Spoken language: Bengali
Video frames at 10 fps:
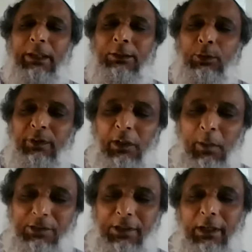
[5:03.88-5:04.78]
বেদুইনদের
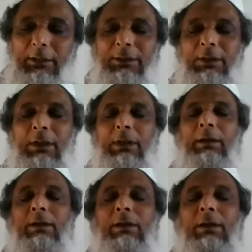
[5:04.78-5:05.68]
ভাষা
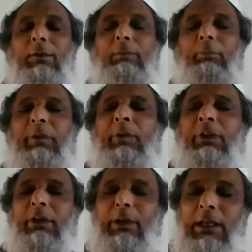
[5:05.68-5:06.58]

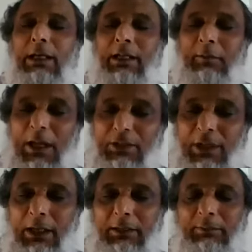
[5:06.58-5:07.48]
বিভিন্ন এলাকার
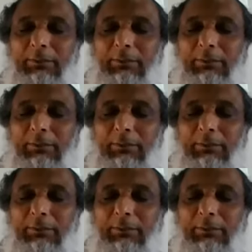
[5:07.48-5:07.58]
ভাষা